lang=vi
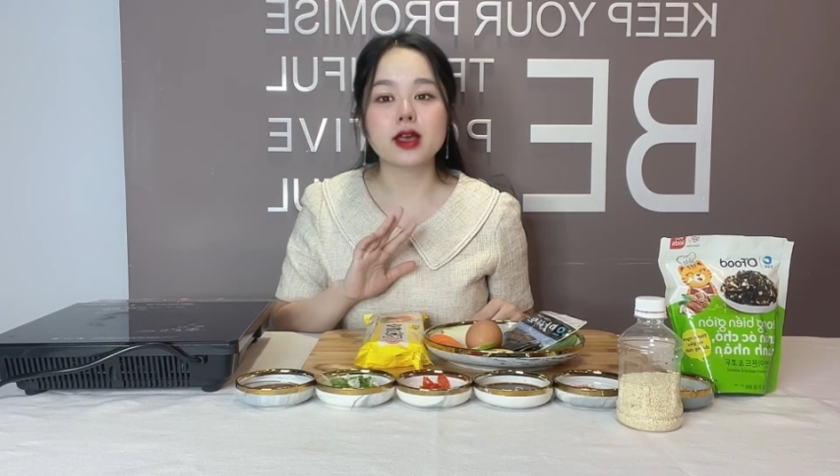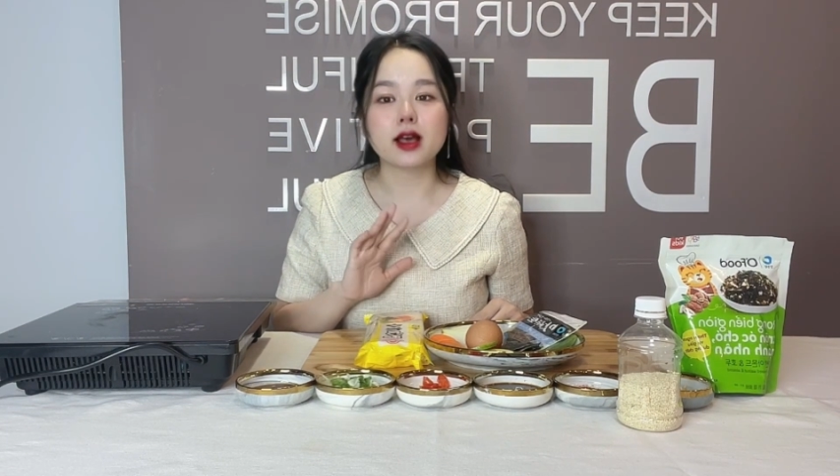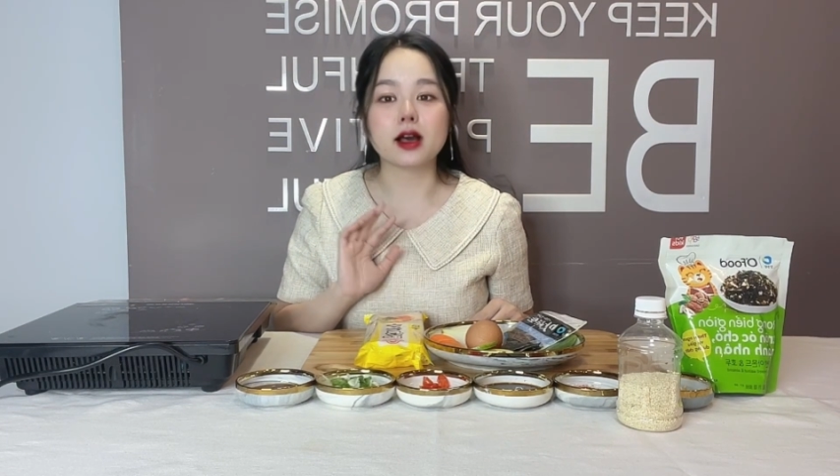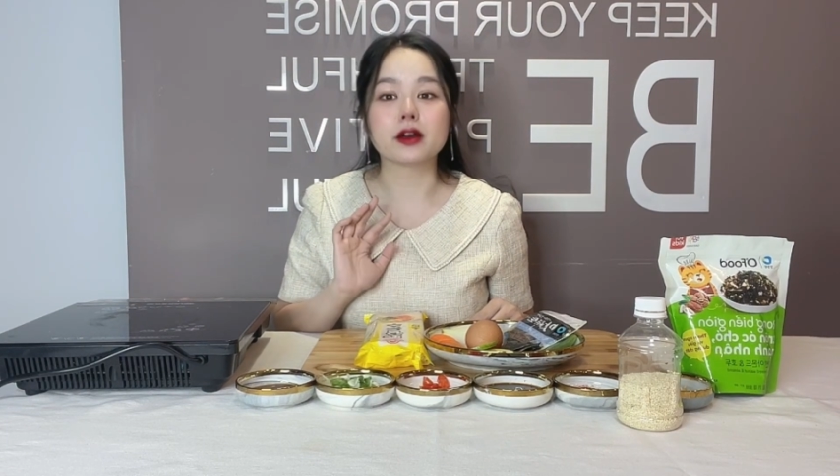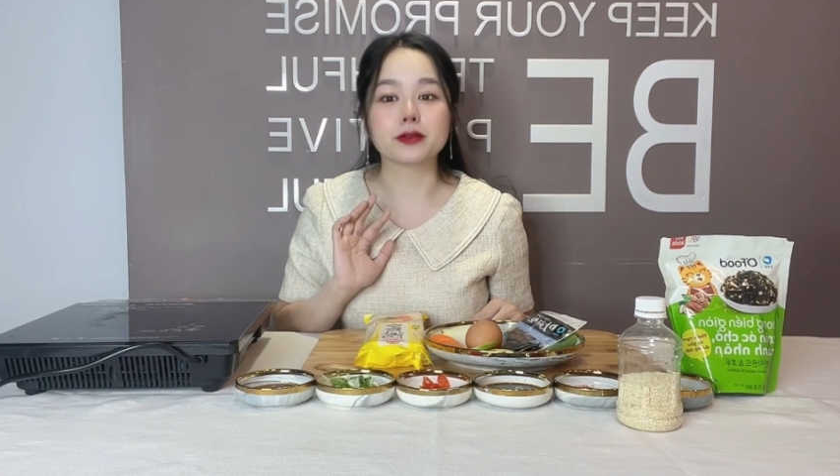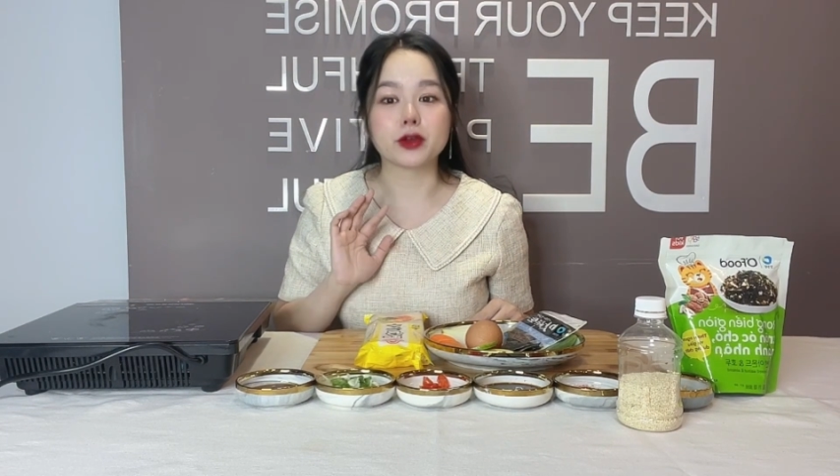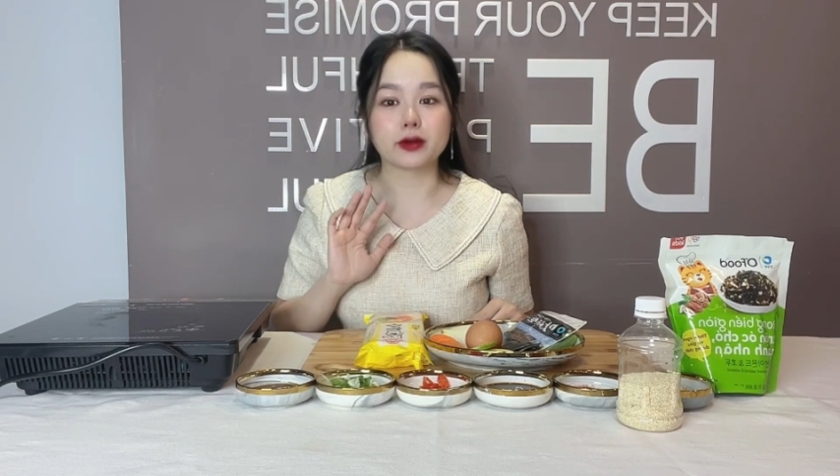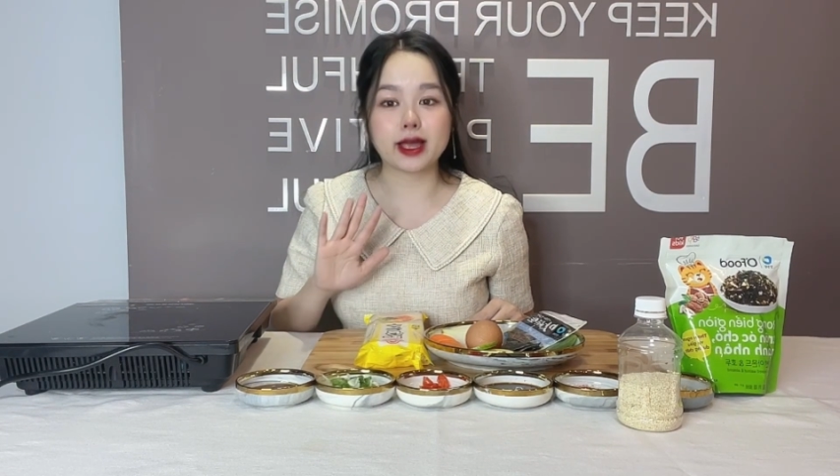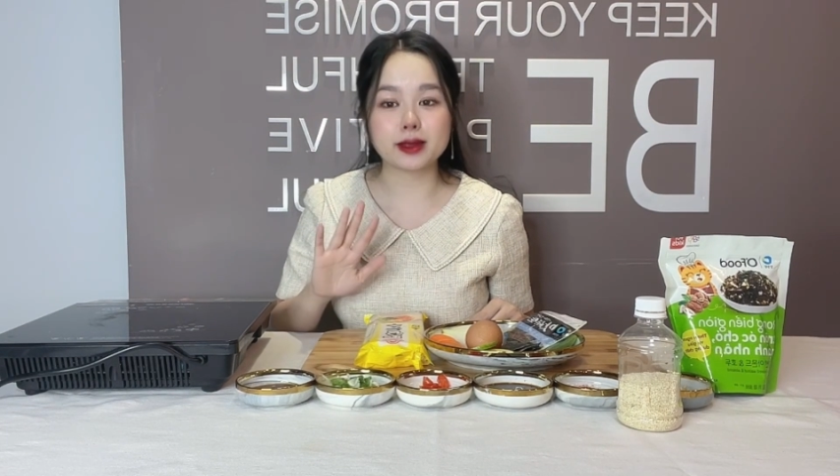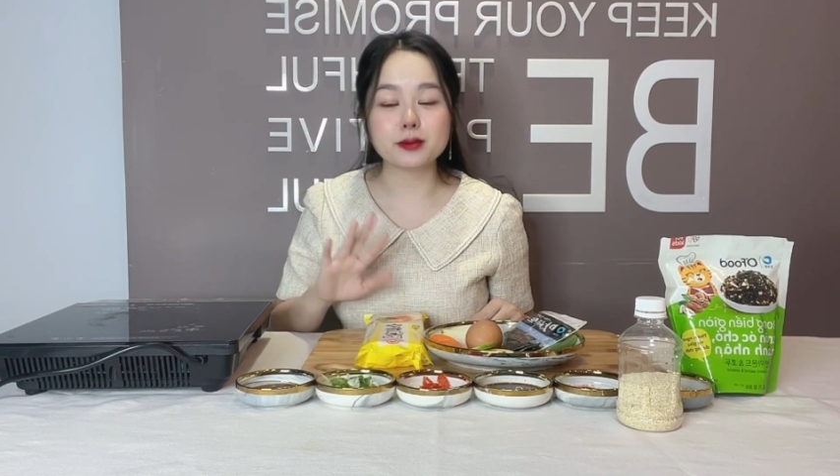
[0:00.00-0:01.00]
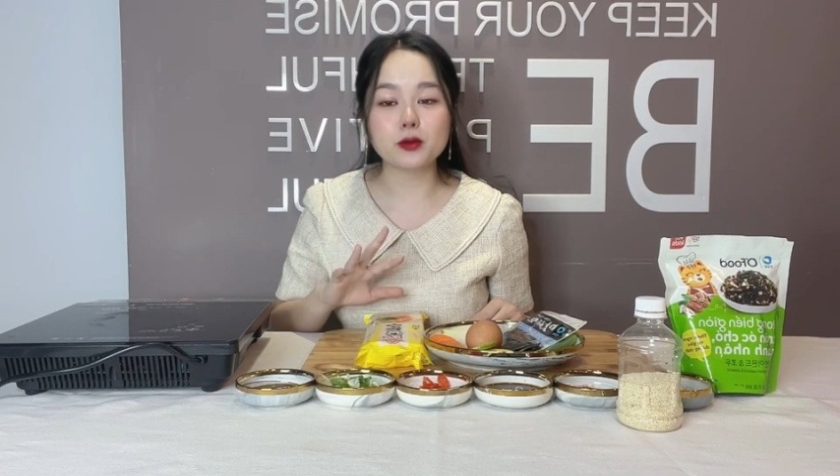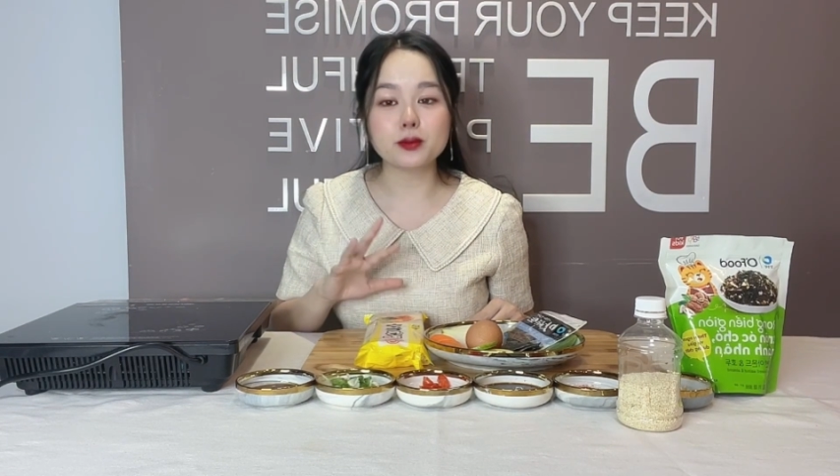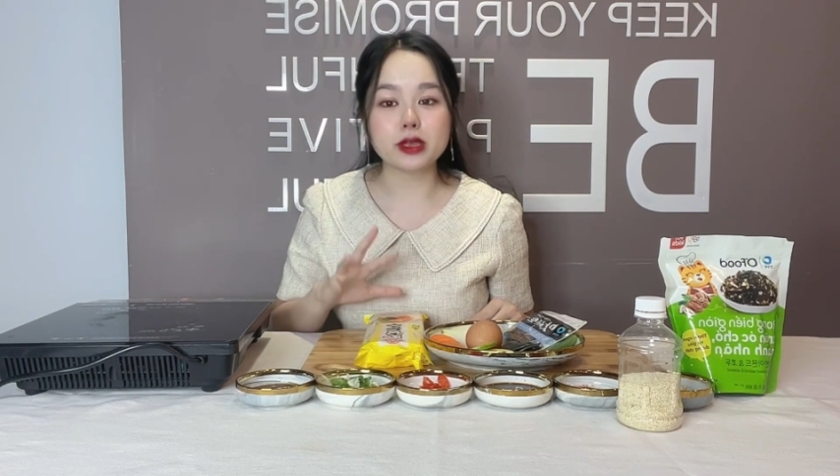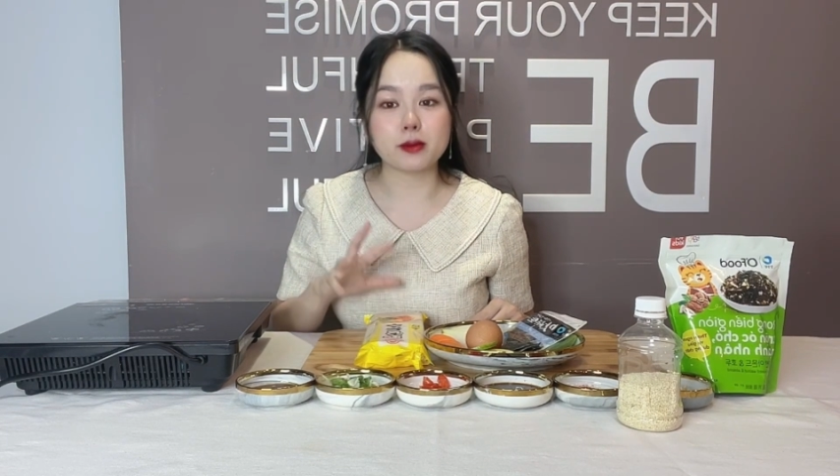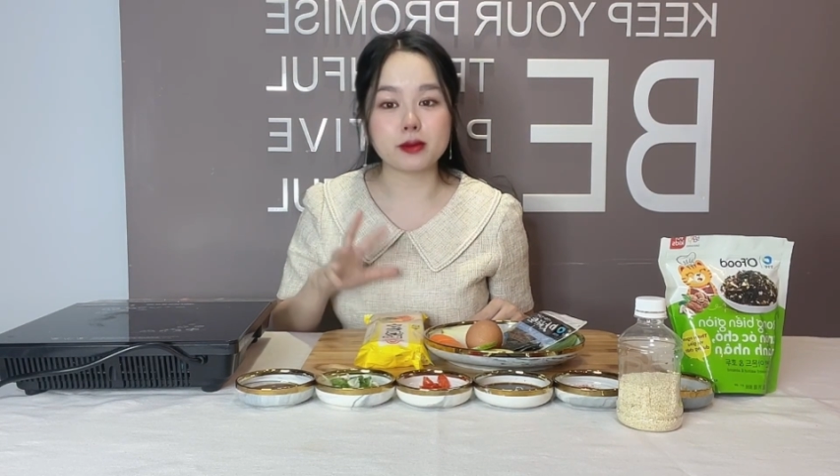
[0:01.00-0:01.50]
uh, những cái món mì
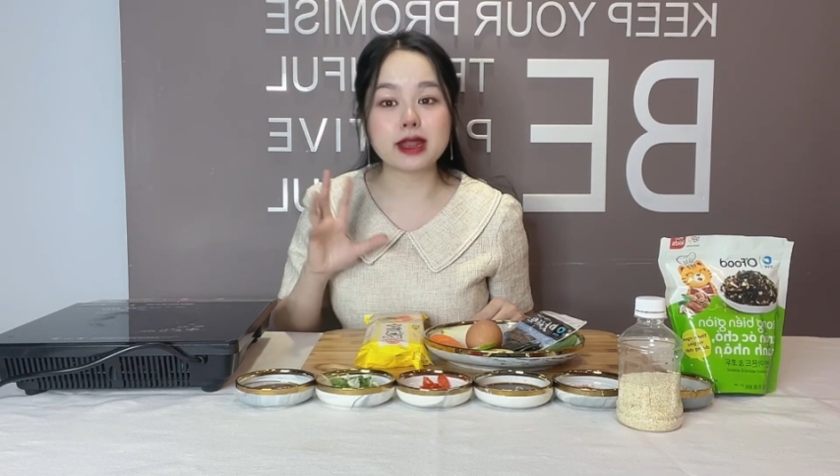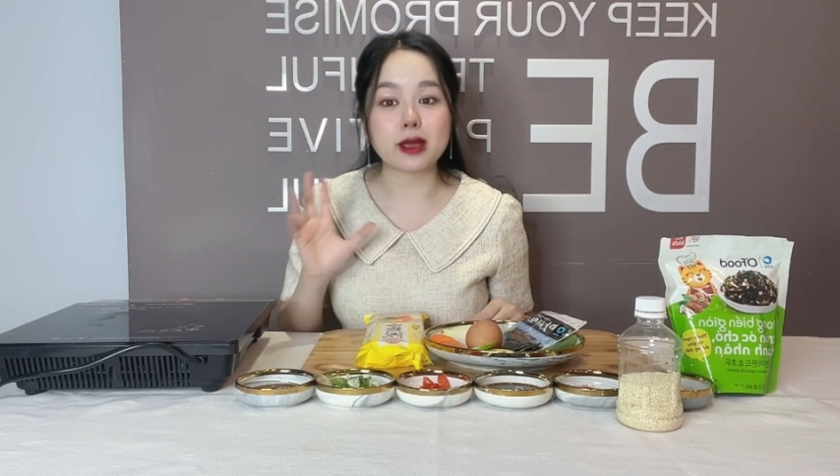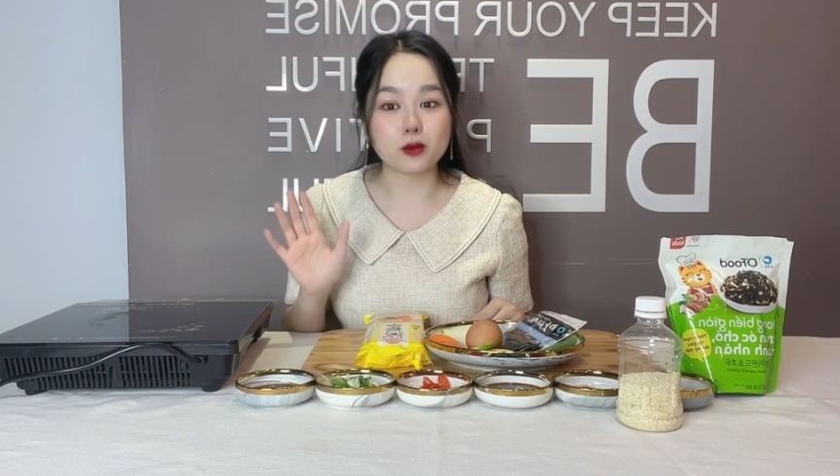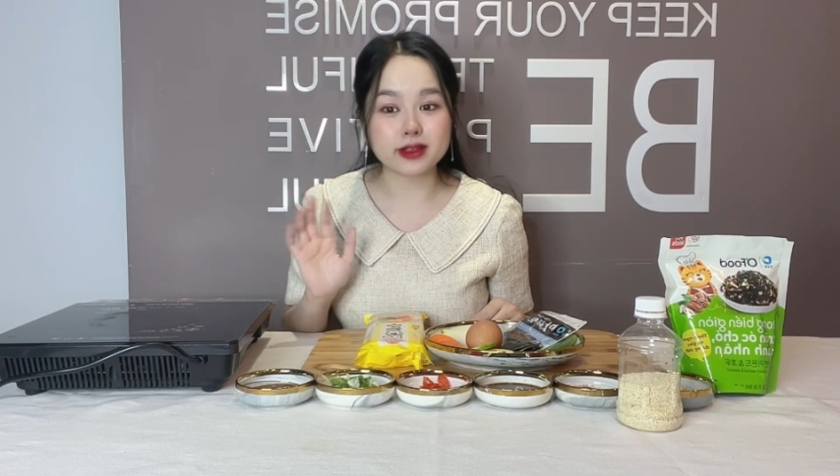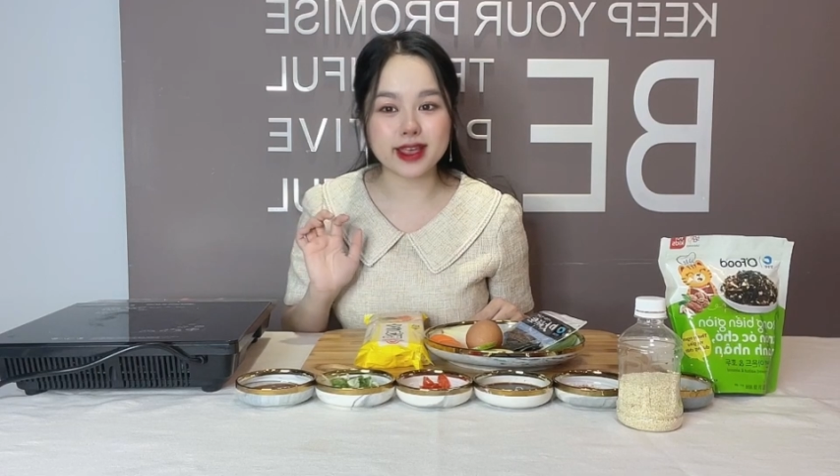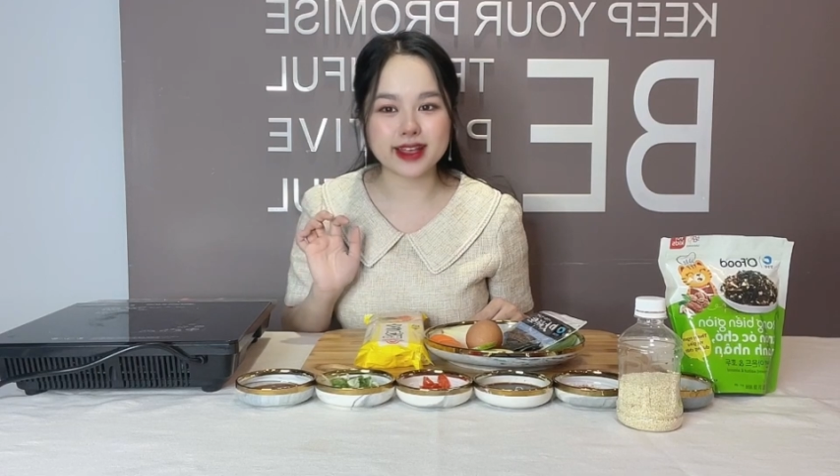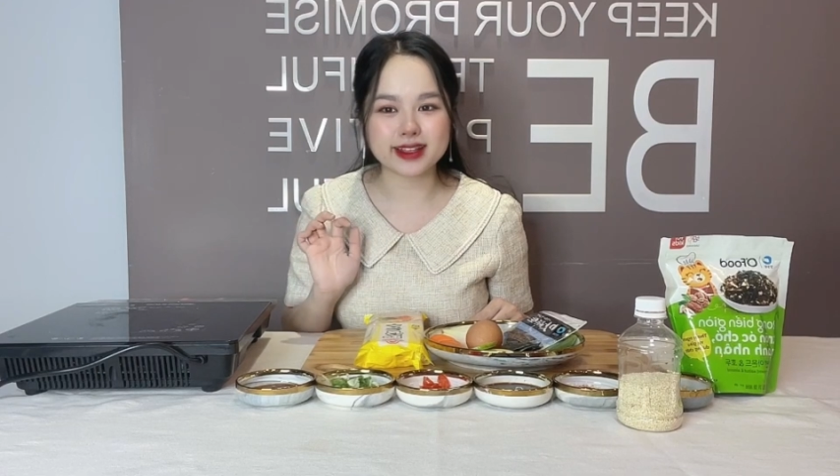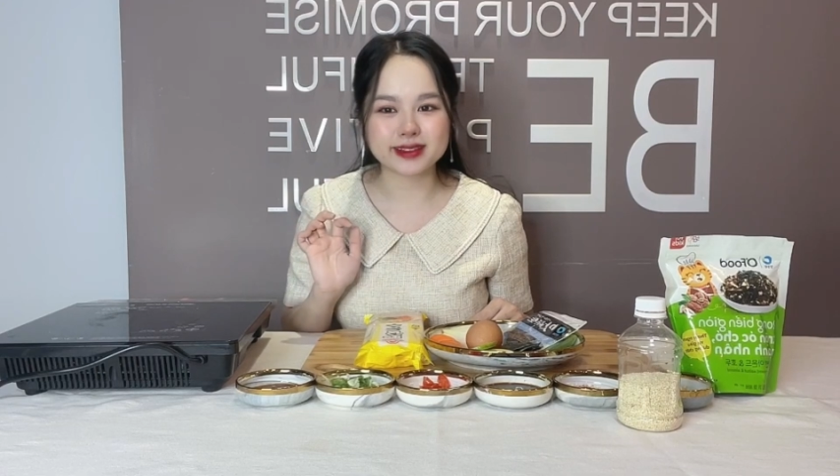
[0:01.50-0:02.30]
ở bên Hàn Quốc nha.